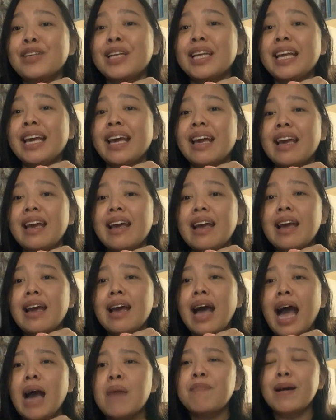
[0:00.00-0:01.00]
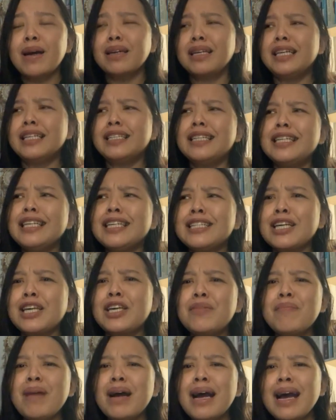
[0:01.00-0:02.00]
Jadi hmm. Hmm. apa gizinya
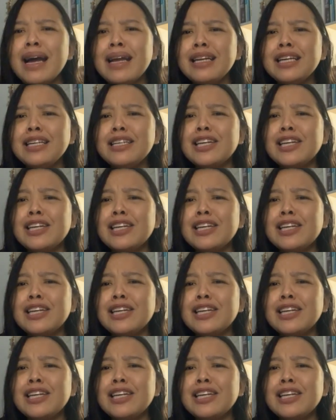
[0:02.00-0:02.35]
seimbang gak nih?